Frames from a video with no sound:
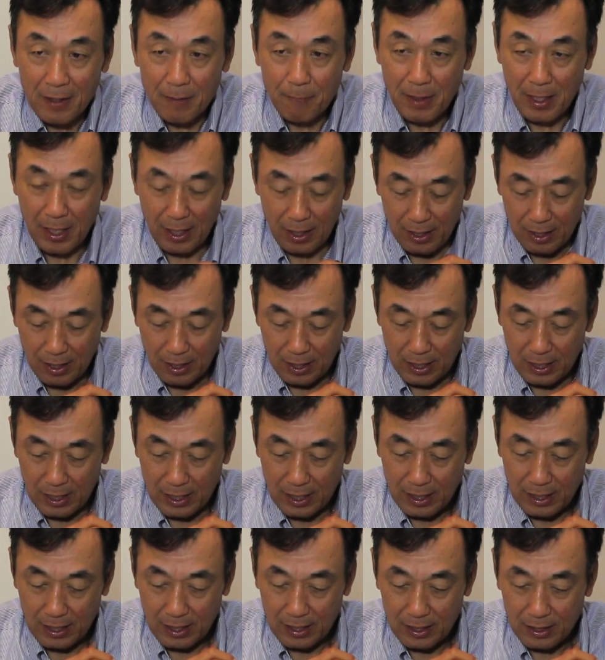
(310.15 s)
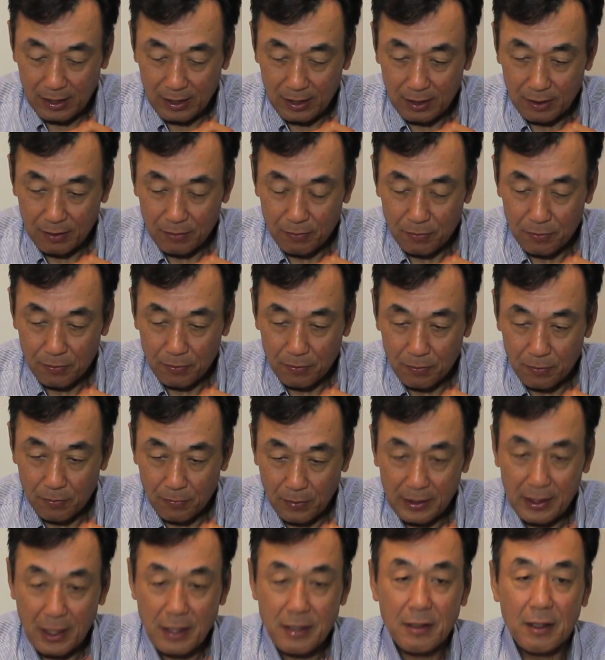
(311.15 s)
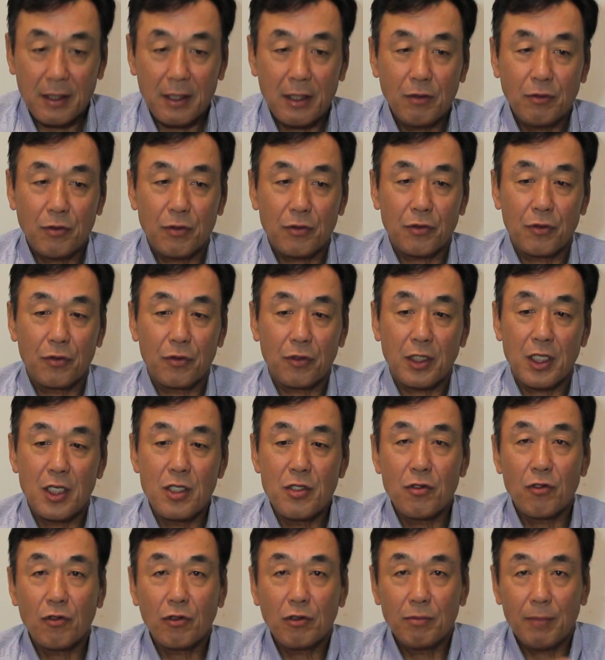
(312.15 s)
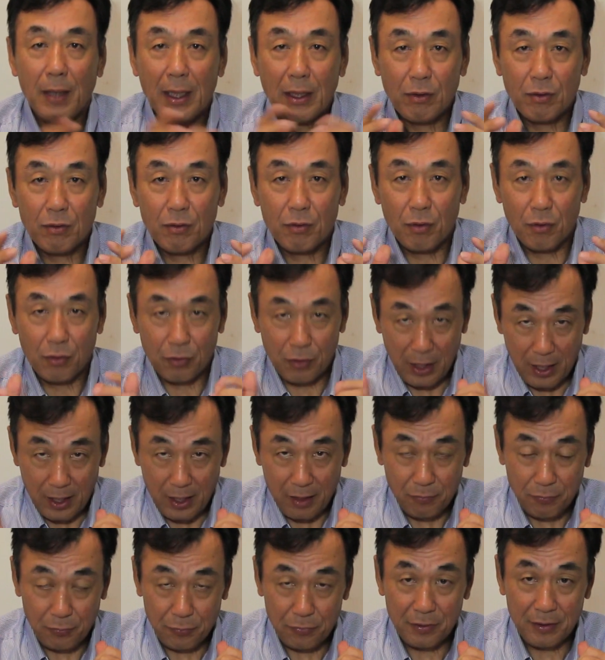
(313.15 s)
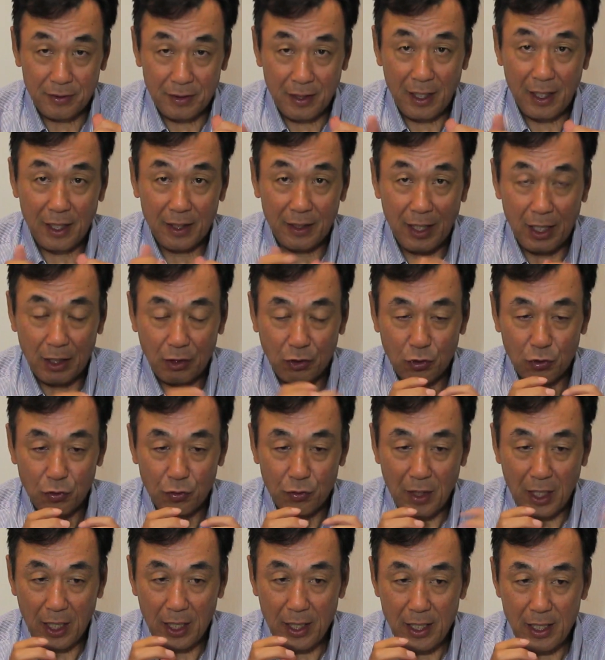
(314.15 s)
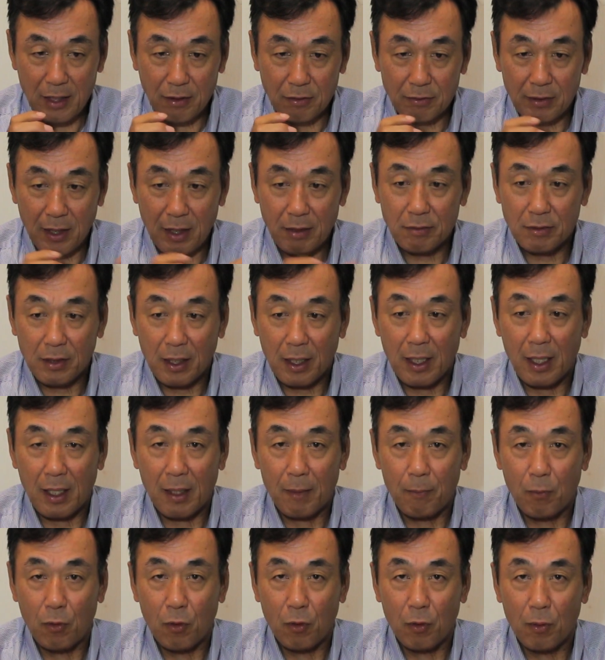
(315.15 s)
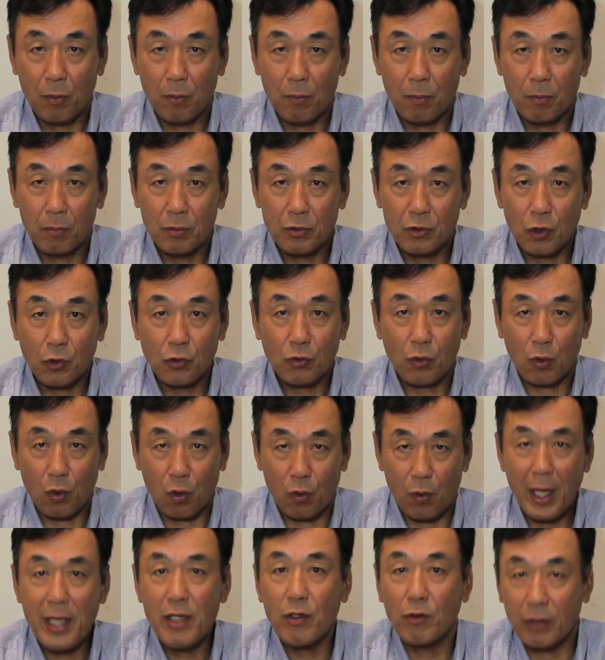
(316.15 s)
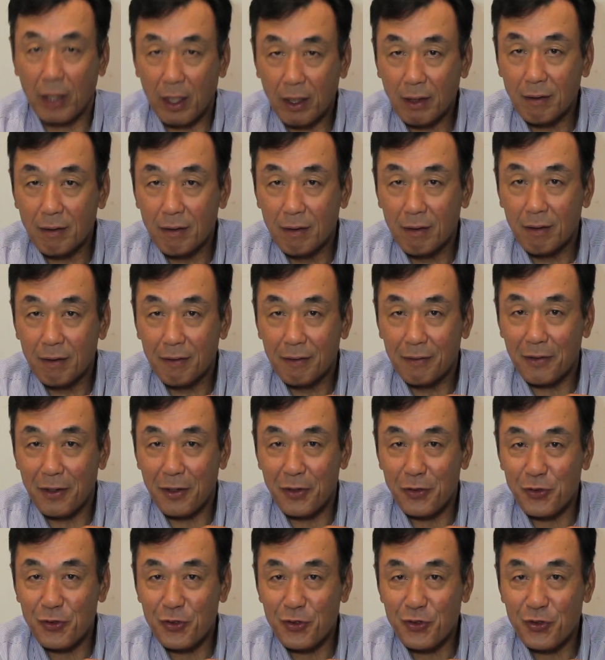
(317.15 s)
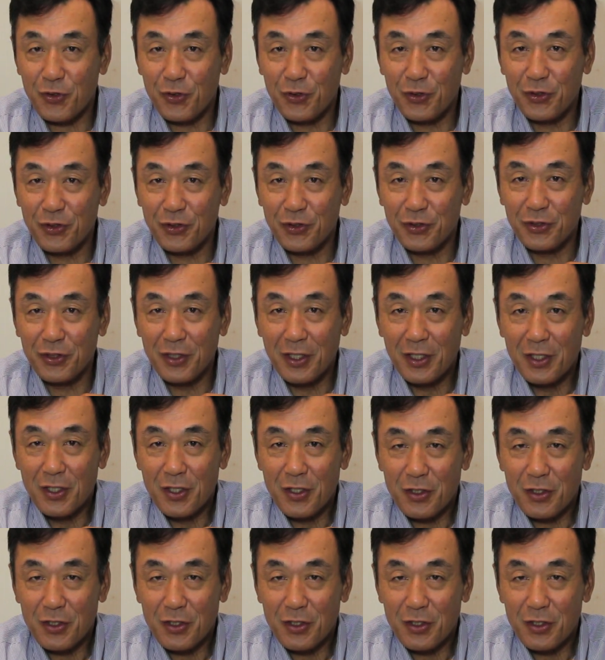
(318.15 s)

まああ私から言うとその金属バットで振って打球が速くなるからもうちょっと怖いよねっていうそういう